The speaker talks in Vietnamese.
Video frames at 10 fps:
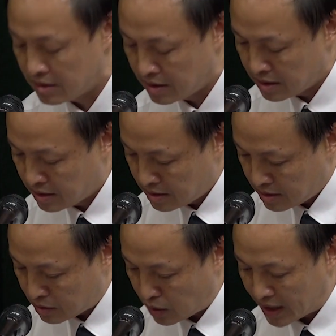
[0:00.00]
chí Lào
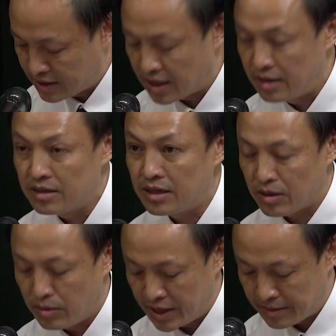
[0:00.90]
Văn Dần đã bày tỏ
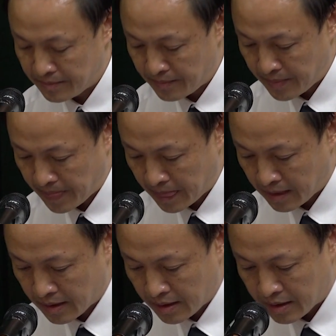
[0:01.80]
niềm vinh dự
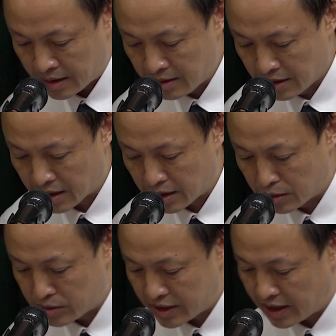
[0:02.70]
khi nhận được sự
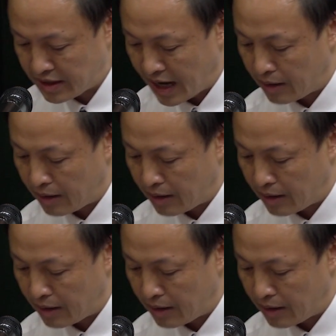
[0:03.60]
quan tâm,